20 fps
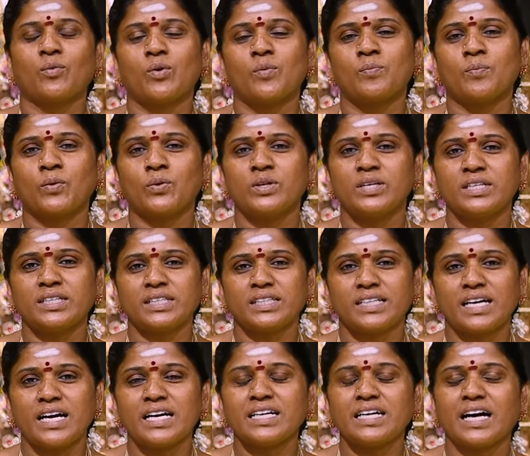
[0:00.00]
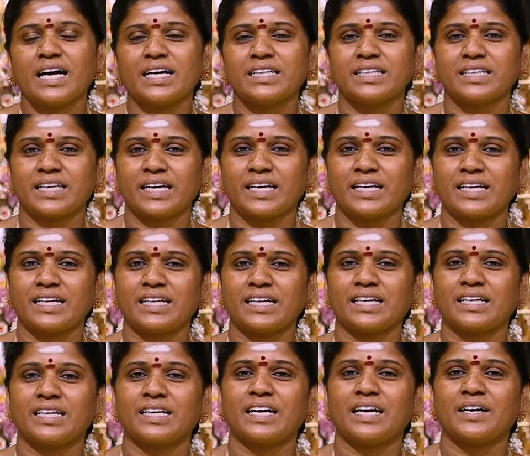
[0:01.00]
உன் பொண்ணுக்கு தான் காது கேட்கல
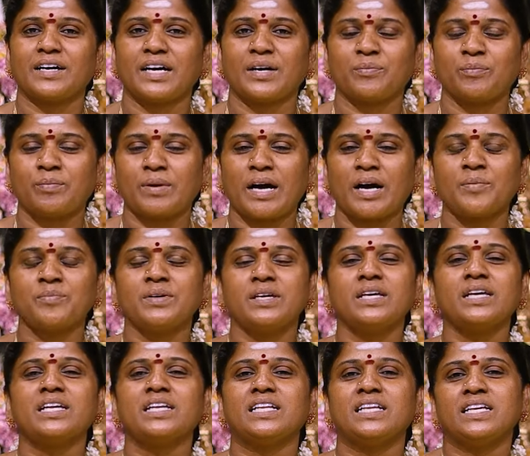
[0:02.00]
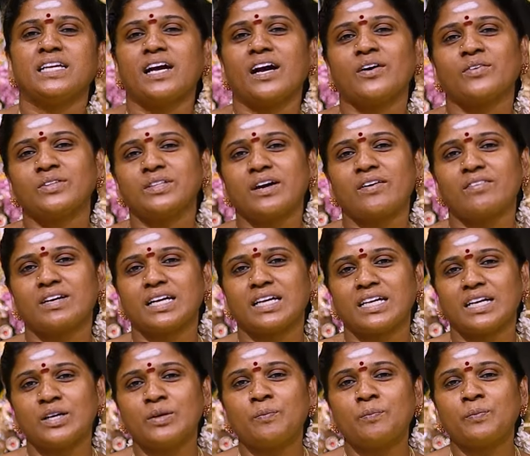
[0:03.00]
மாமி நீயாவது அவளை
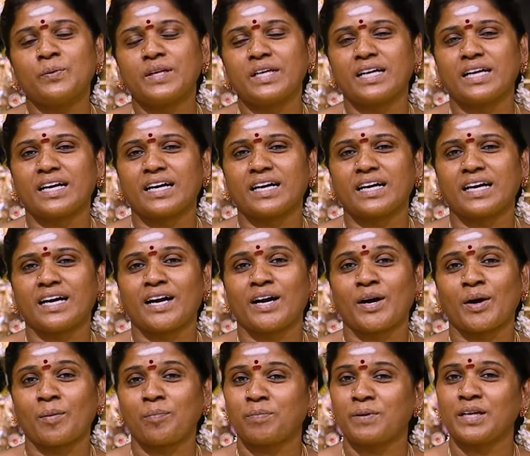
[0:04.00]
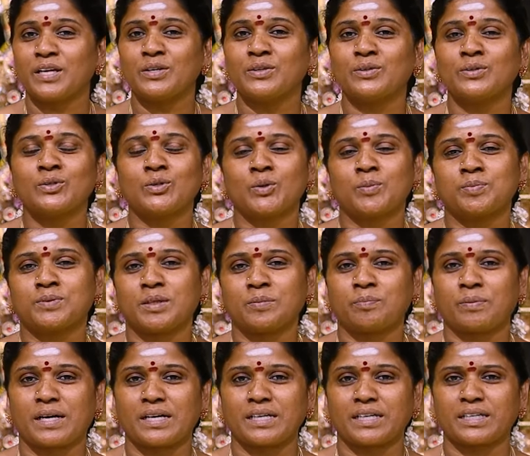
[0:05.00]
எழுப்புறியா அப்படின்னு கூப்பிட்டு
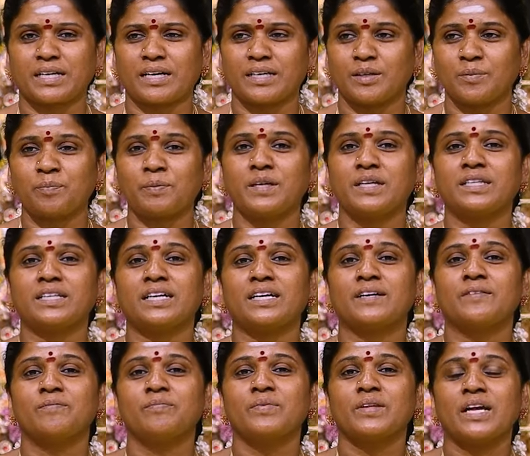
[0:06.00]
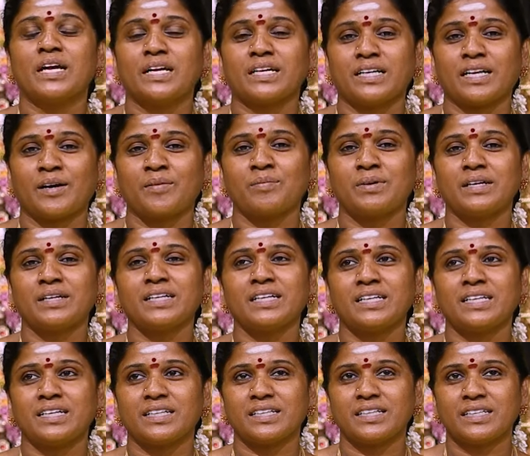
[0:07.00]
பாக்குறா இப்படிதான் நாம
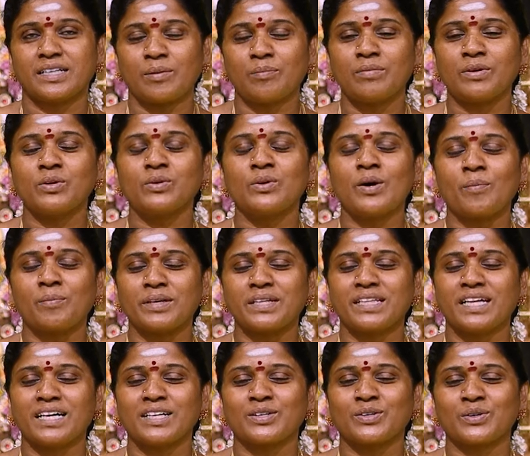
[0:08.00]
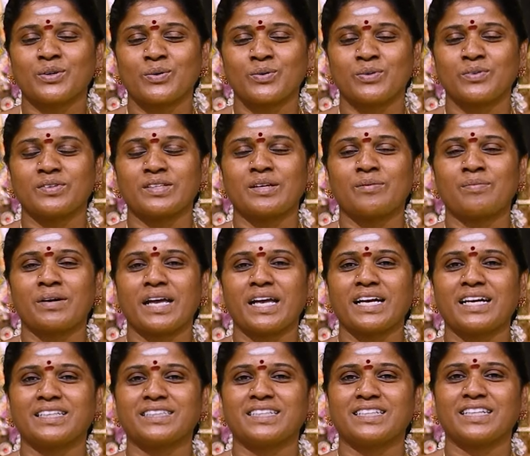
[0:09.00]
நம்மளும் அப்படிதான் இருக்கிறோம் ஒரு வித
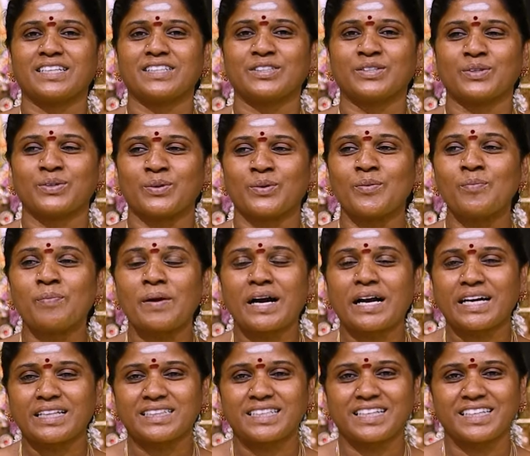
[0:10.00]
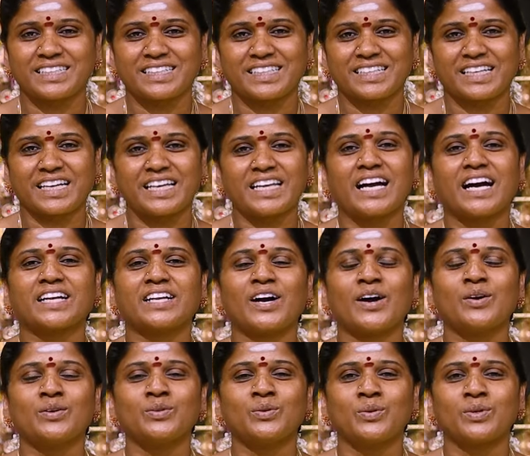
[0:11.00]
மயக்கத்துல இருக்கிறோம் பக்கத்துல இருக்கிற
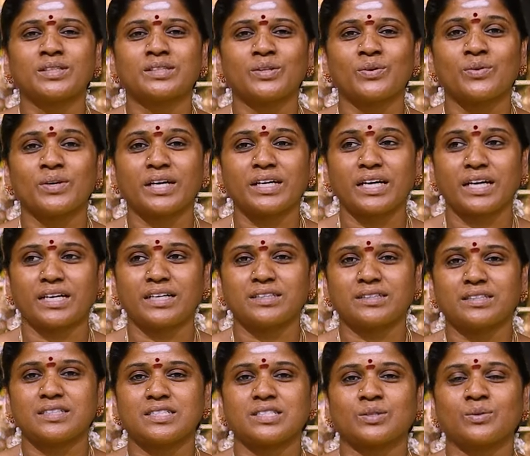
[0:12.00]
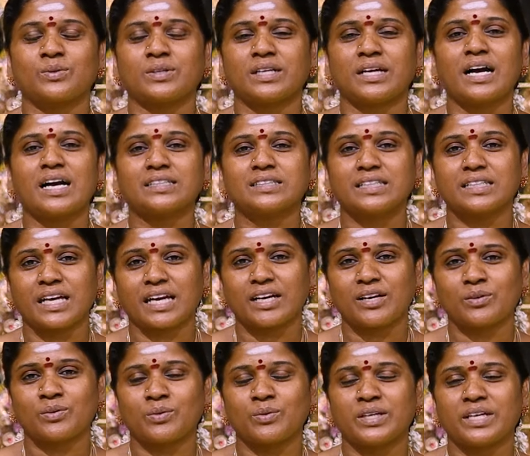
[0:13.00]
யாராவது ஒருத்தவங்க எடுத்து சொன்னா அது
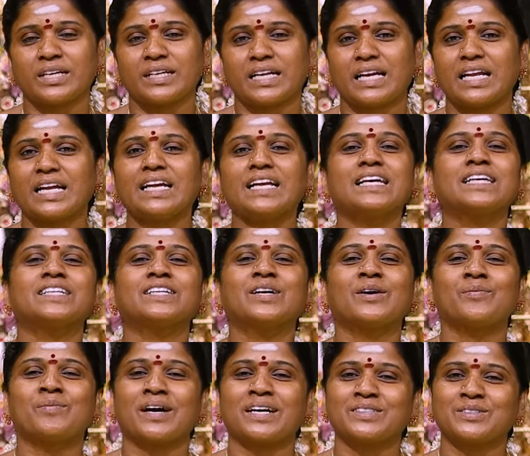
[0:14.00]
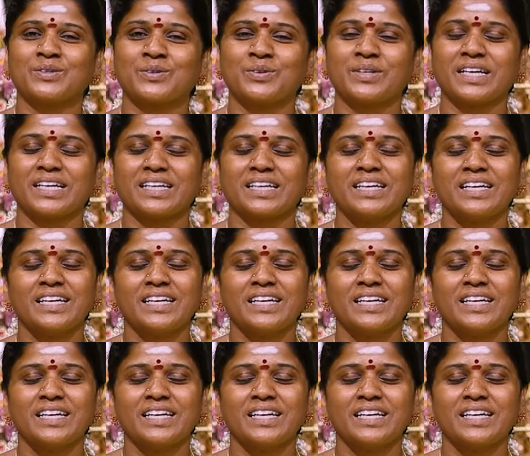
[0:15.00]
கேட்கக்கூடிய நிலையில இருக்கமான்னு கூட